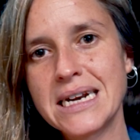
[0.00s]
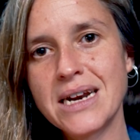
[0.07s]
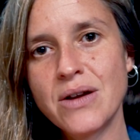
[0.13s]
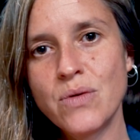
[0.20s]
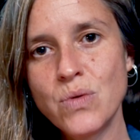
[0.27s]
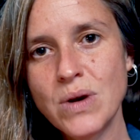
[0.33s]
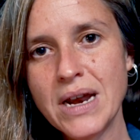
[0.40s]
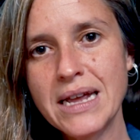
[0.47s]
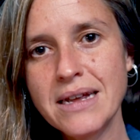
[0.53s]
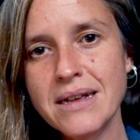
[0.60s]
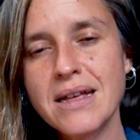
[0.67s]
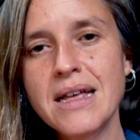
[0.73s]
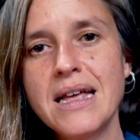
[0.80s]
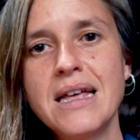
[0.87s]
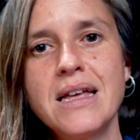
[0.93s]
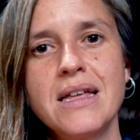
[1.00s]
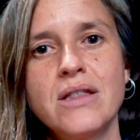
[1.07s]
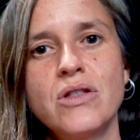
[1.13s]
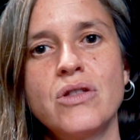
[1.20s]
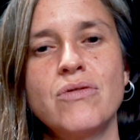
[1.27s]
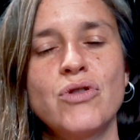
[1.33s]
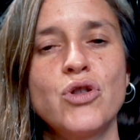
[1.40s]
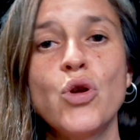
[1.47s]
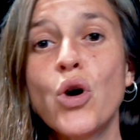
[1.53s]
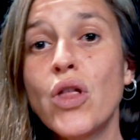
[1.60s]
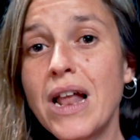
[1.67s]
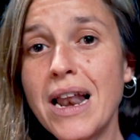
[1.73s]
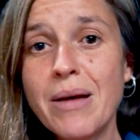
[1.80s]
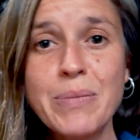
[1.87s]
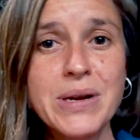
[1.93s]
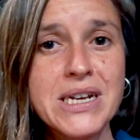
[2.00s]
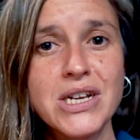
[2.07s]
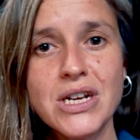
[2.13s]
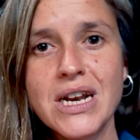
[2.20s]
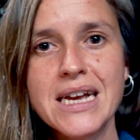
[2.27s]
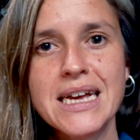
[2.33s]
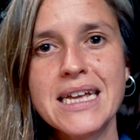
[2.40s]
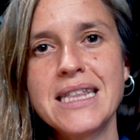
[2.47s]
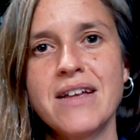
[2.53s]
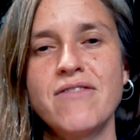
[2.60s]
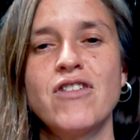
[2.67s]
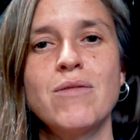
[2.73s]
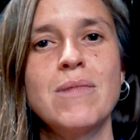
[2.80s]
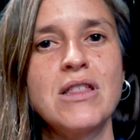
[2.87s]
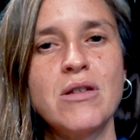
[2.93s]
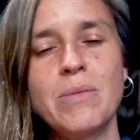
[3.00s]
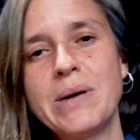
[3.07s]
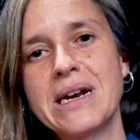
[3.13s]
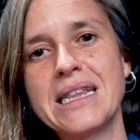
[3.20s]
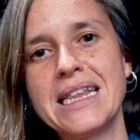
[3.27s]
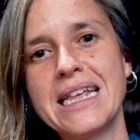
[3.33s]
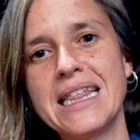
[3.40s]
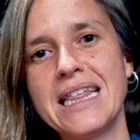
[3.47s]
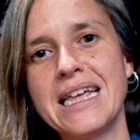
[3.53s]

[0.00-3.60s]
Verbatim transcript: reúnen todas las personas que están formando parte